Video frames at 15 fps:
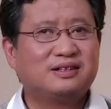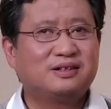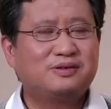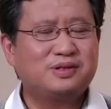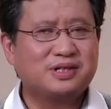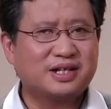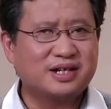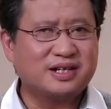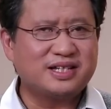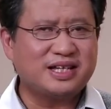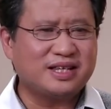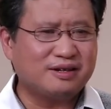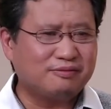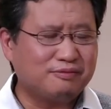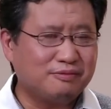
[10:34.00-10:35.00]
或者跟
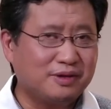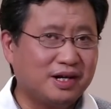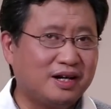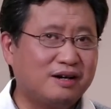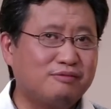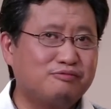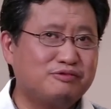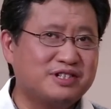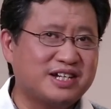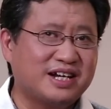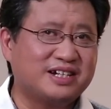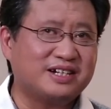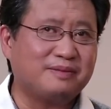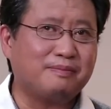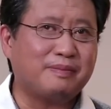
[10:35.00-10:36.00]
现在俄乌
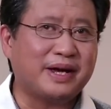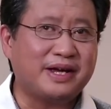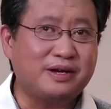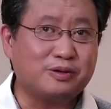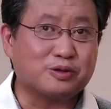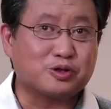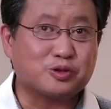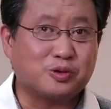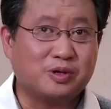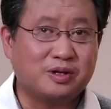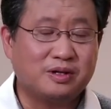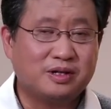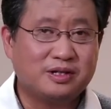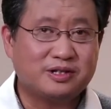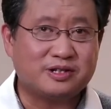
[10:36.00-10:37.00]
战争没有说